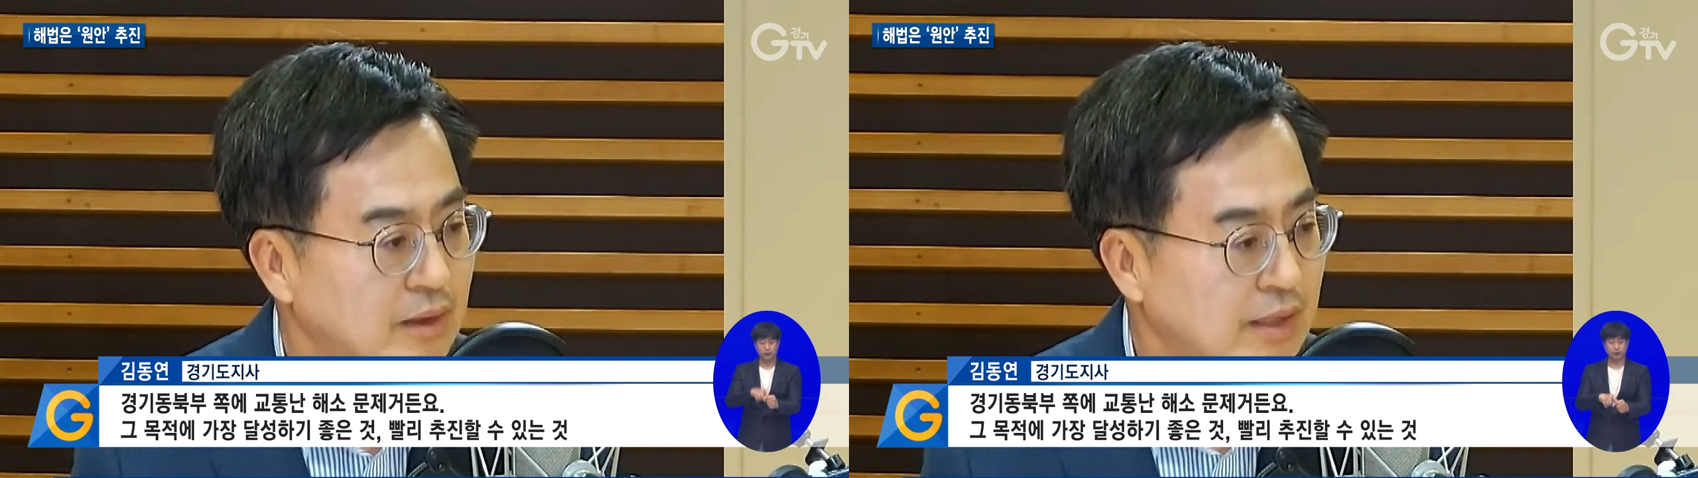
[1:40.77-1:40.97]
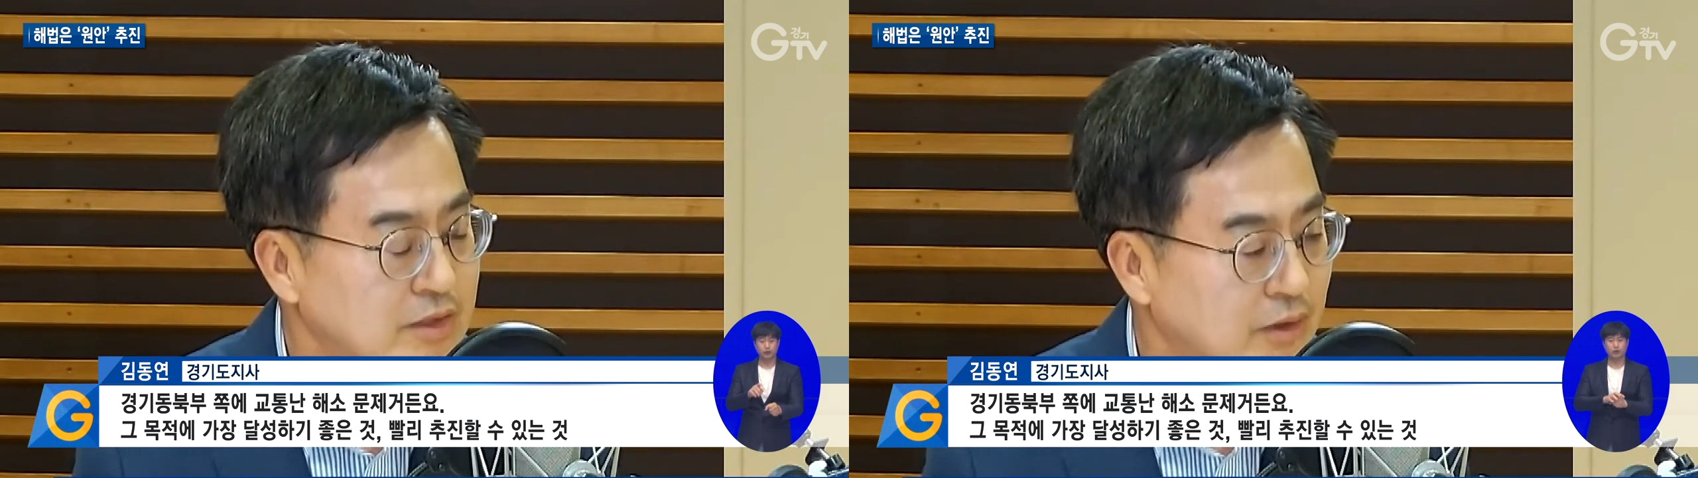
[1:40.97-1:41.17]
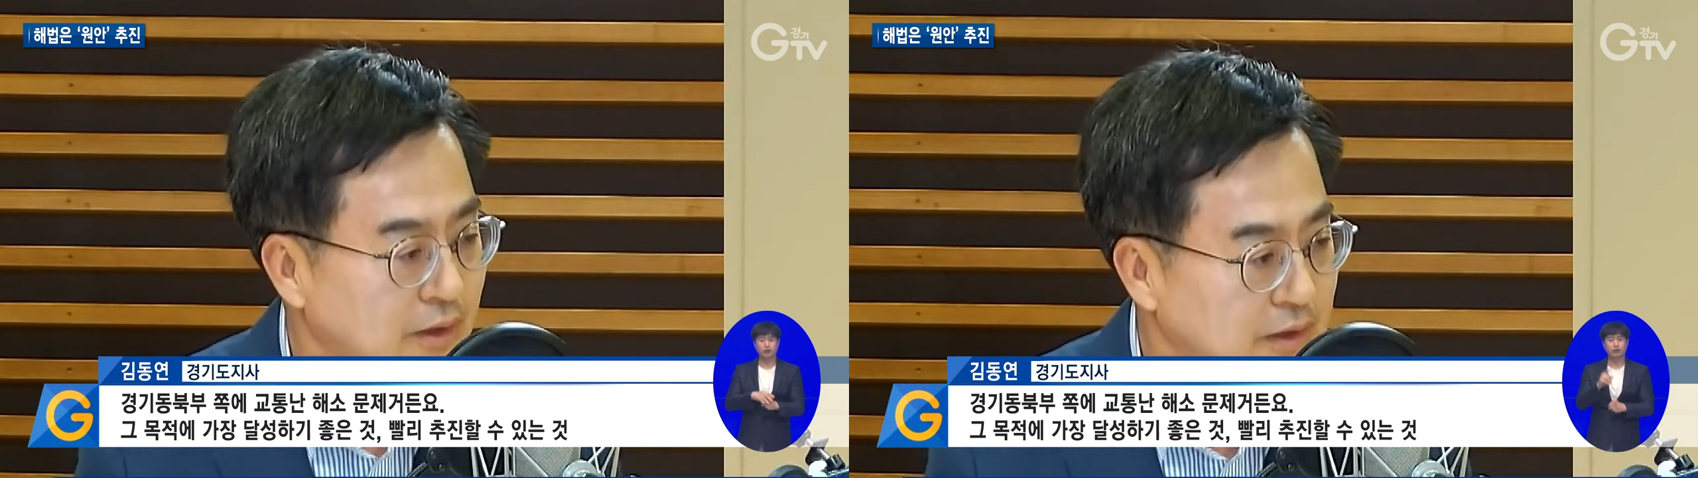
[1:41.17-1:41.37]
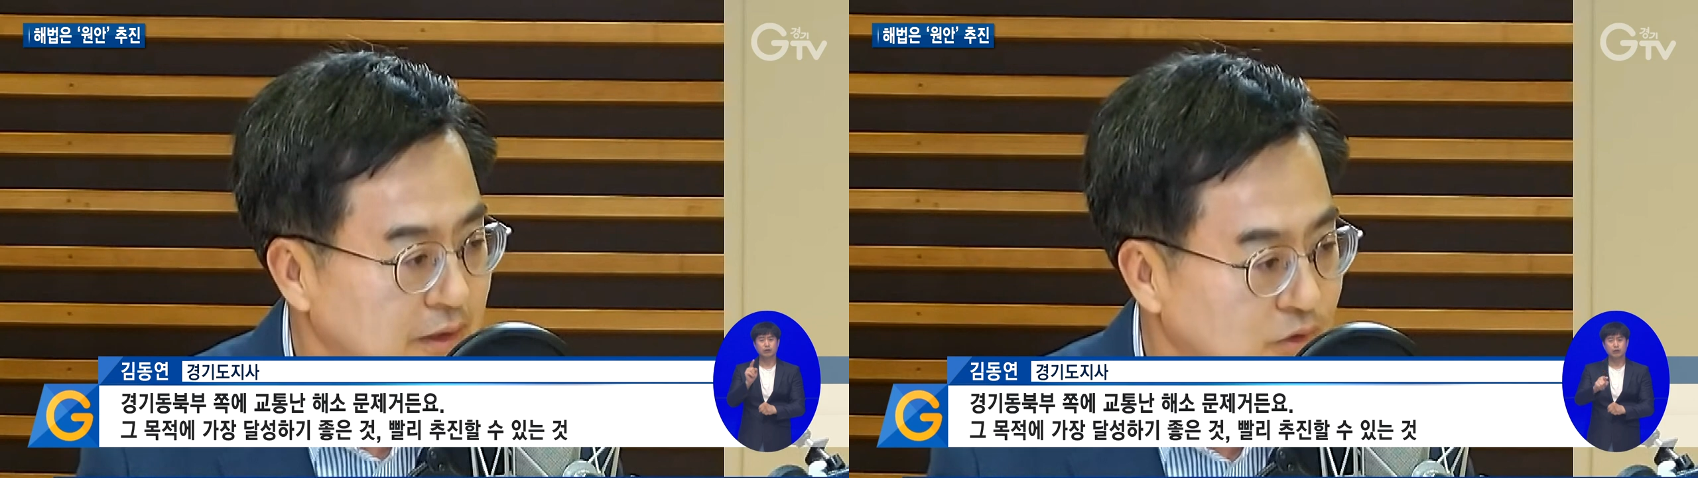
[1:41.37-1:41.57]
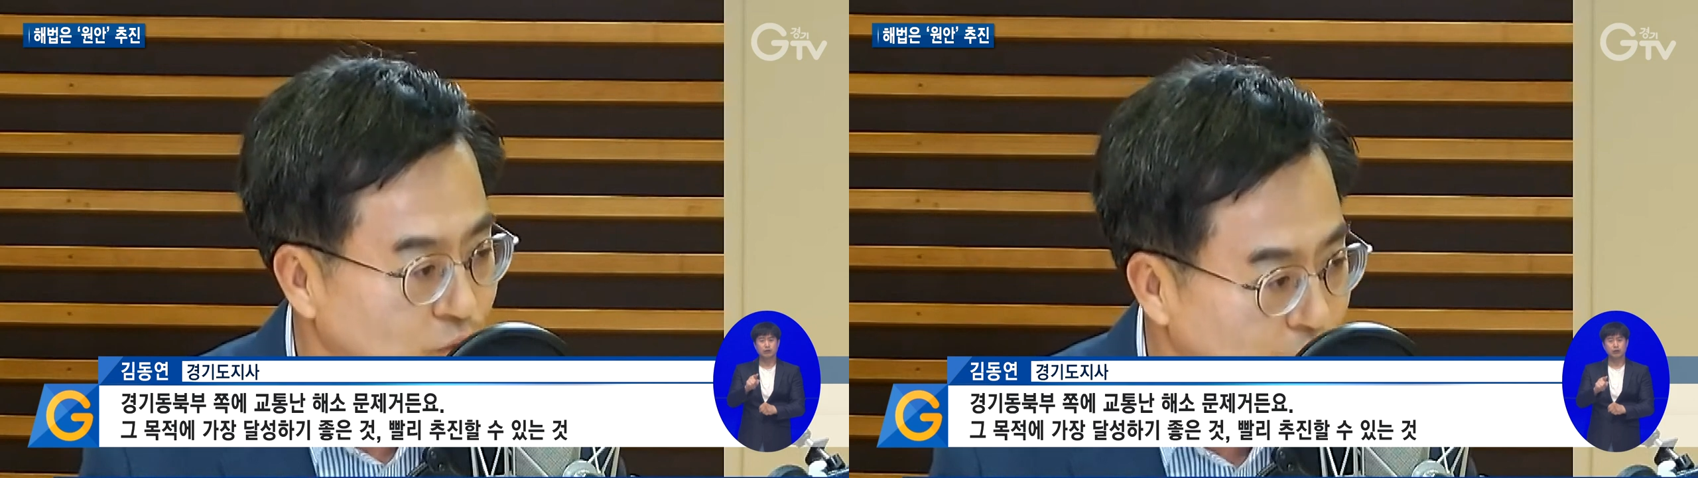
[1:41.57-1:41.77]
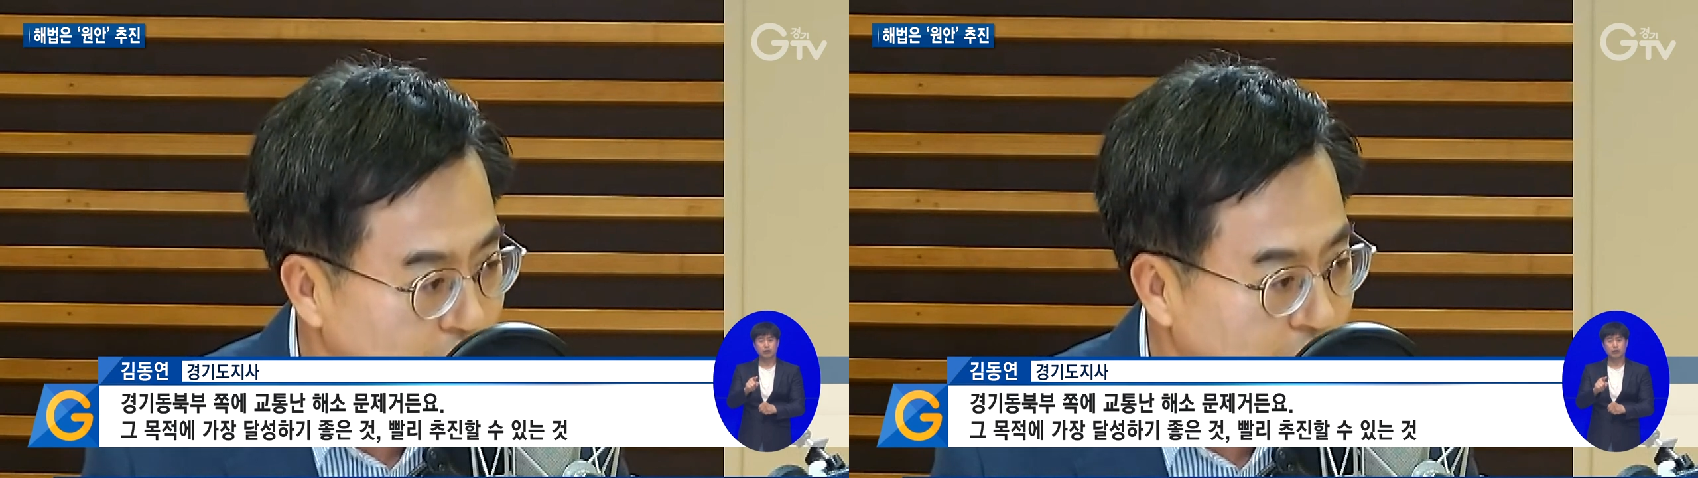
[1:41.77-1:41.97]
달성하기 좋은 음.